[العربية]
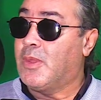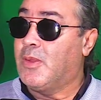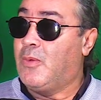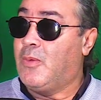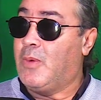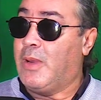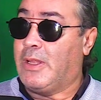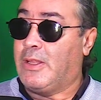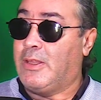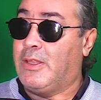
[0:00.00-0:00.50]

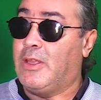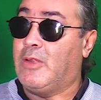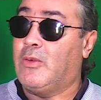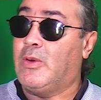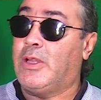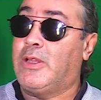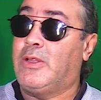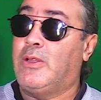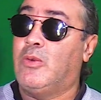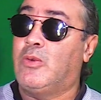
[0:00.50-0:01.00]
واحد
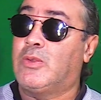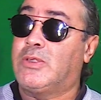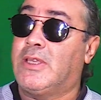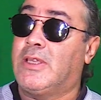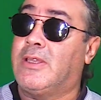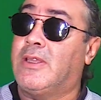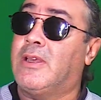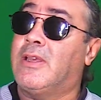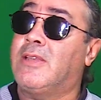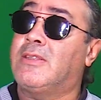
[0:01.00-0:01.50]
واحد
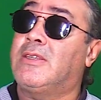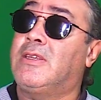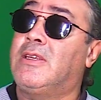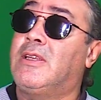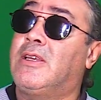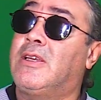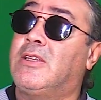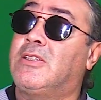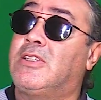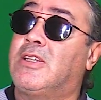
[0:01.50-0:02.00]
الاستاذه كانت هي
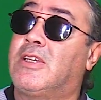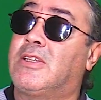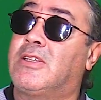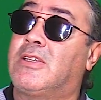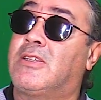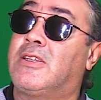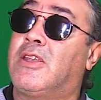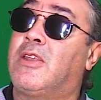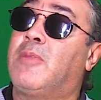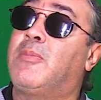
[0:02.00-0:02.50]
اللي كتجي
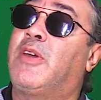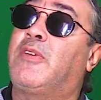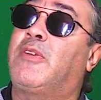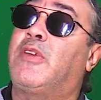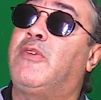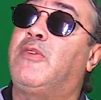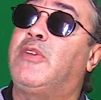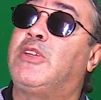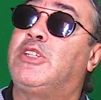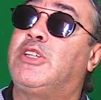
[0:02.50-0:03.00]
كتختار ما عرف
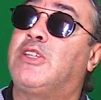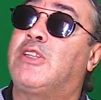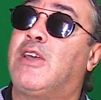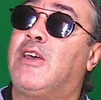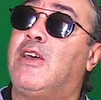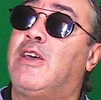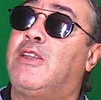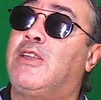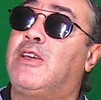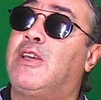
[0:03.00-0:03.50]
كيفاش
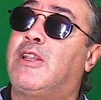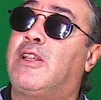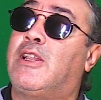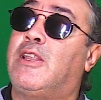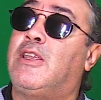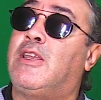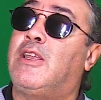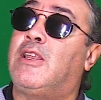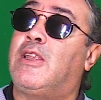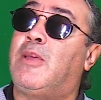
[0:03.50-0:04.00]
جيتها انا قالت
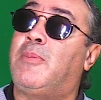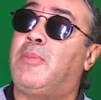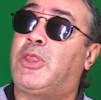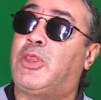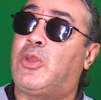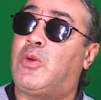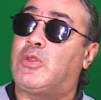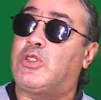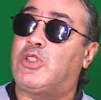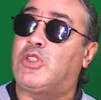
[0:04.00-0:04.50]
لي لا ما
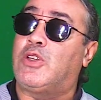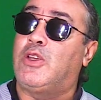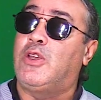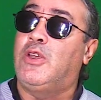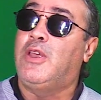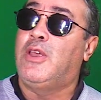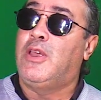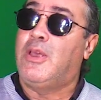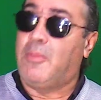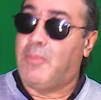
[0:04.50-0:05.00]
تدخلش
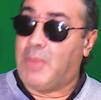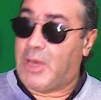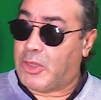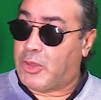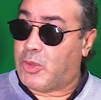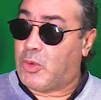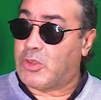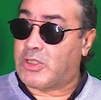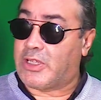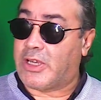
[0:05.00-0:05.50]
ما
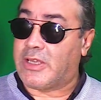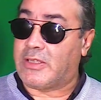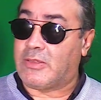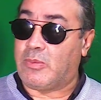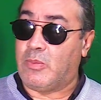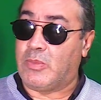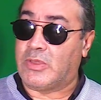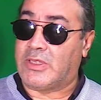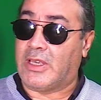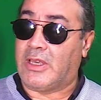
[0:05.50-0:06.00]
غتدخلش
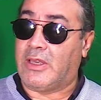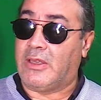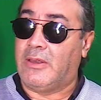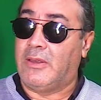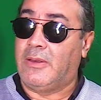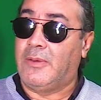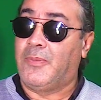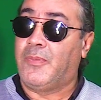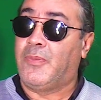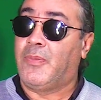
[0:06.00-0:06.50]
قسم الموسيقى
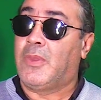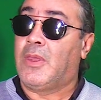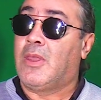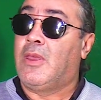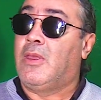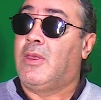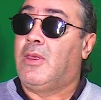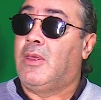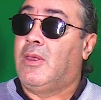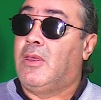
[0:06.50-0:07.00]

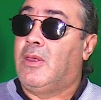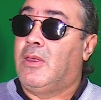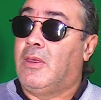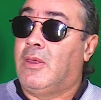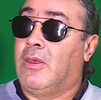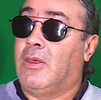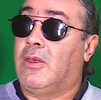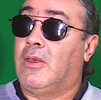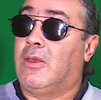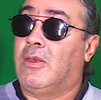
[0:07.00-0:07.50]

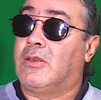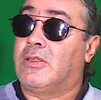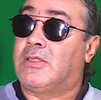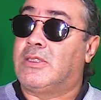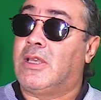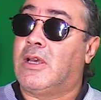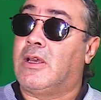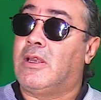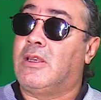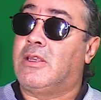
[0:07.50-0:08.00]
آه،
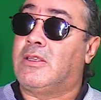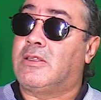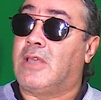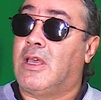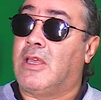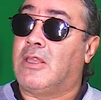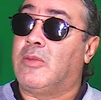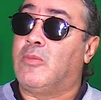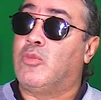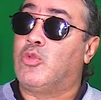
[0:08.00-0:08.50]
استغليت
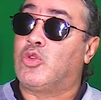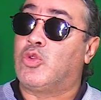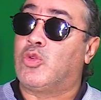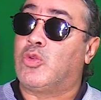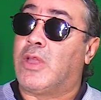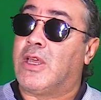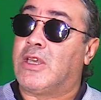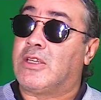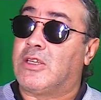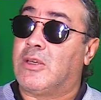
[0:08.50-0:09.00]
عدم
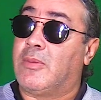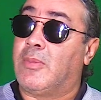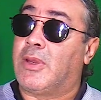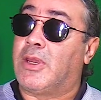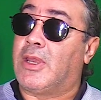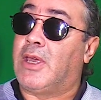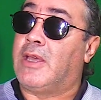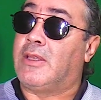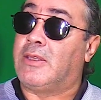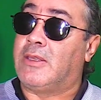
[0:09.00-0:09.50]
وجودها شي
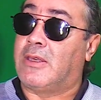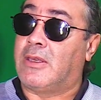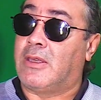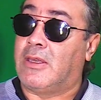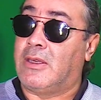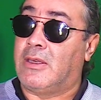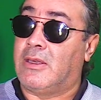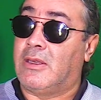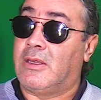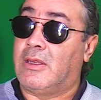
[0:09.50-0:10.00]
مره هذيك
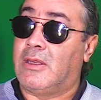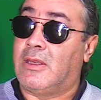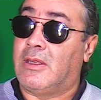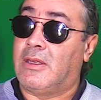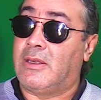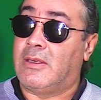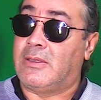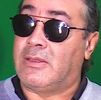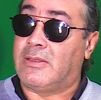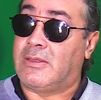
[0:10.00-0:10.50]

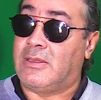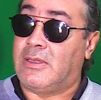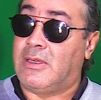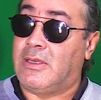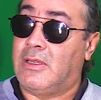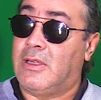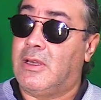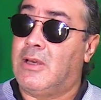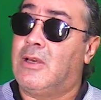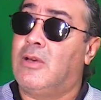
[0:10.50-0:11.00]
آه،
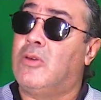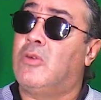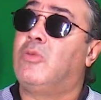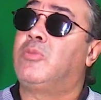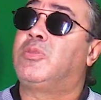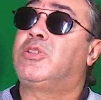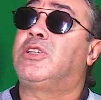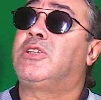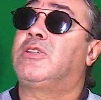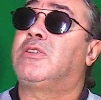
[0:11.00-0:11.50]
السيده
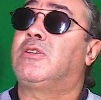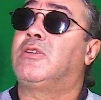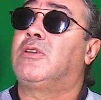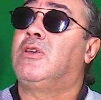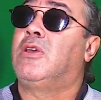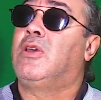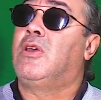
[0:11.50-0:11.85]
ومشيت